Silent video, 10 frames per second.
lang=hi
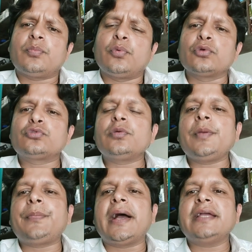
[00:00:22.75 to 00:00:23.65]
पुरुषों
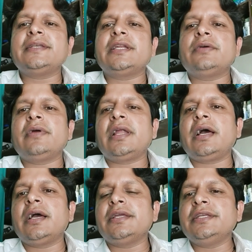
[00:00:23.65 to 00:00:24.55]
में पाए जाने वाला
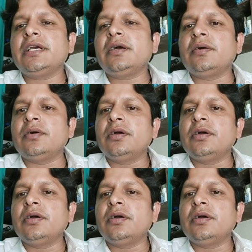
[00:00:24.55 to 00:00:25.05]
यह